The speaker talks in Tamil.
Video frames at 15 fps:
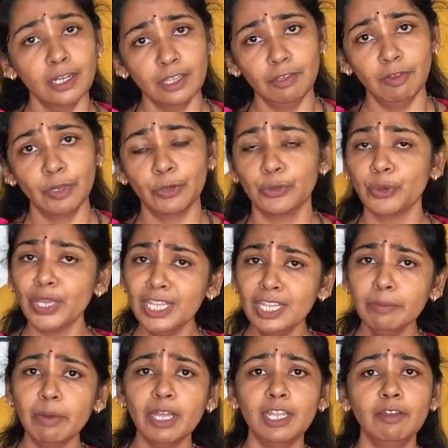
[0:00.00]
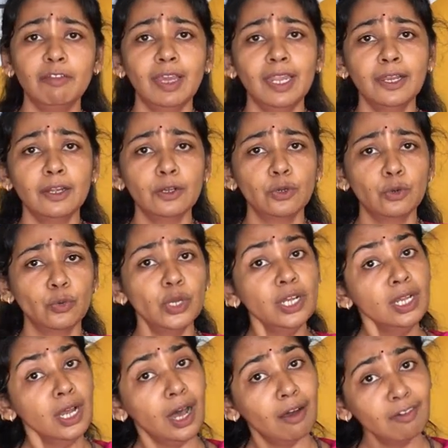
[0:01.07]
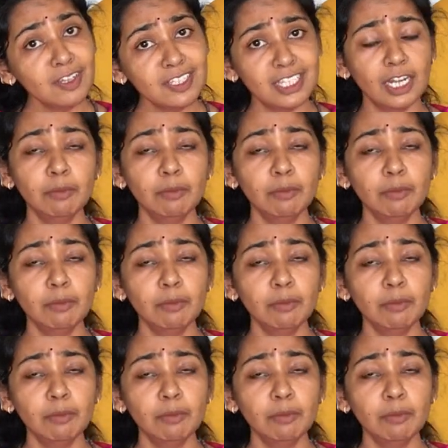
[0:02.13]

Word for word: நகர்த்தி வைக்கிறதோ இந்த மாதிரி வேலைகளுக்கு கூட அவங்க